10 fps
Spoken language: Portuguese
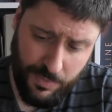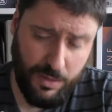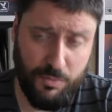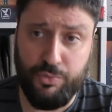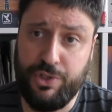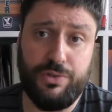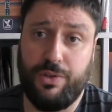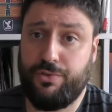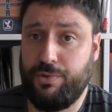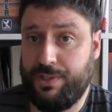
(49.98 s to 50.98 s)

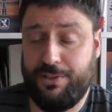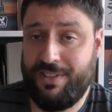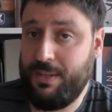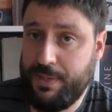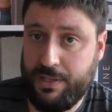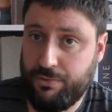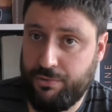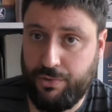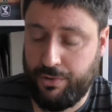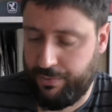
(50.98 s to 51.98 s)
muitas coisas típicas
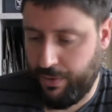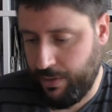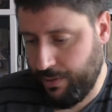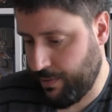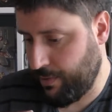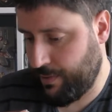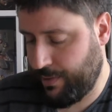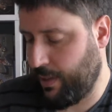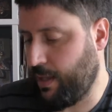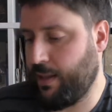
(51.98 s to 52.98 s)
dos jogos deles, a
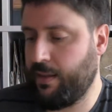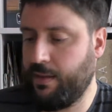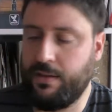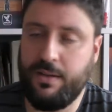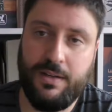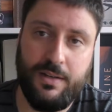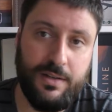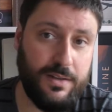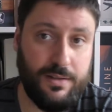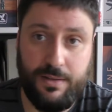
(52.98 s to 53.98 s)
necessidade de
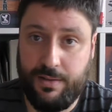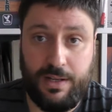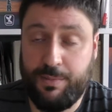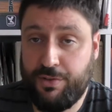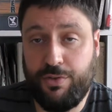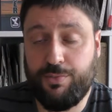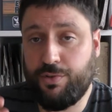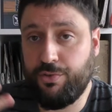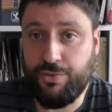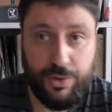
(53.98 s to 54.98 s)
eh, realmente estamos a
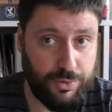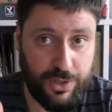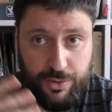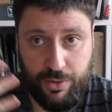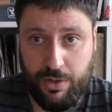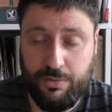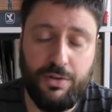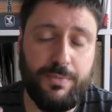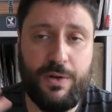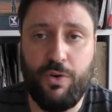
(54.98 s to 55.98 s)
construir no território,
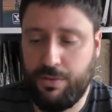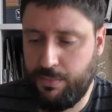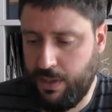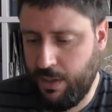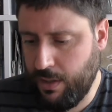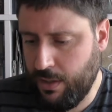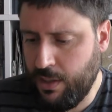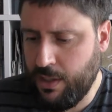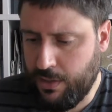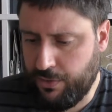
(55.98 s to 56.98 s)
tem uma economia,
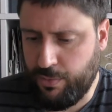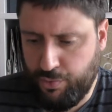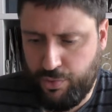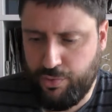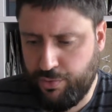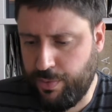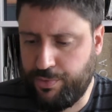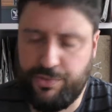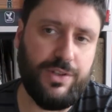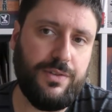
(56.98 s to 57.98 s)
gastamos recursos para
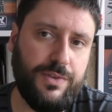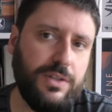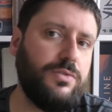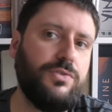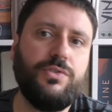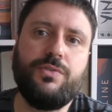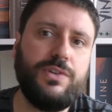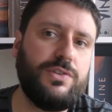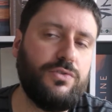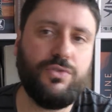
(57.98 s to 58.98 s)
produzir edifícios e
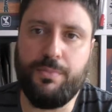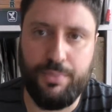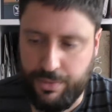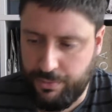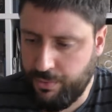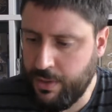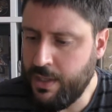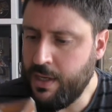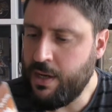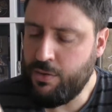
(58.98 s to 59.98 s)
edifícios dão pontos.
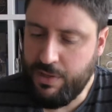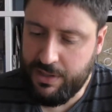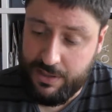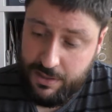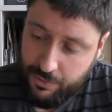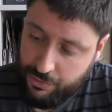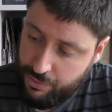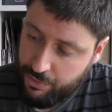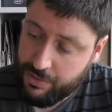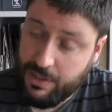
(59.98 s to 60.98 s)
No entanto, este
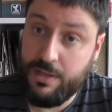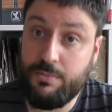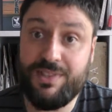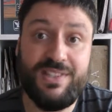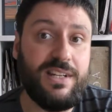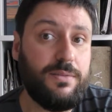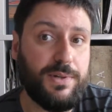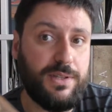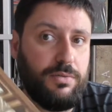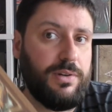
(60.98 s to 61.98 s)
jogo tem uma série de
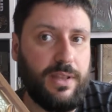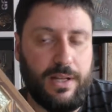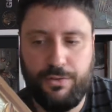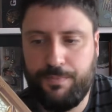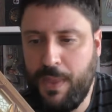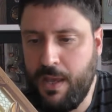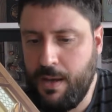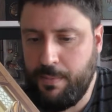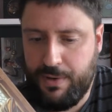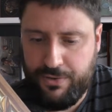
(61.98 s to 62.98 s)
particularidades.
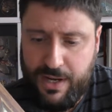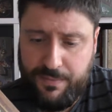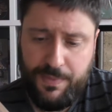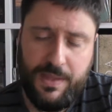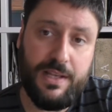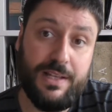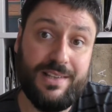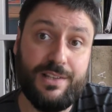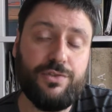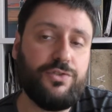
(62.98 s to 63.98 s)
Para já, as ações